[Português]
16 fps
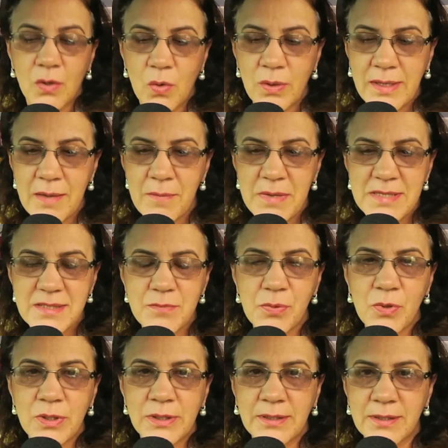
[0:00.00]
O que é mais
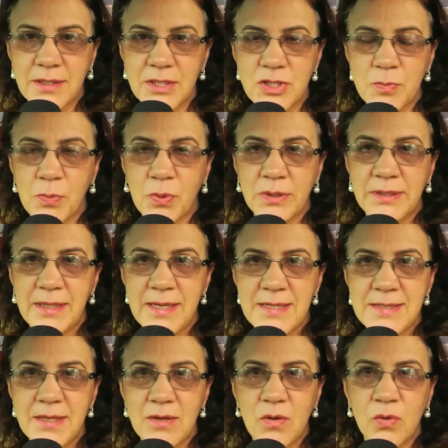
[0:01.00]
importante,
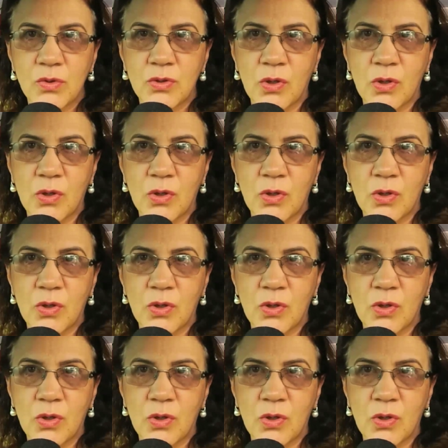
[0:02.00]
potência ou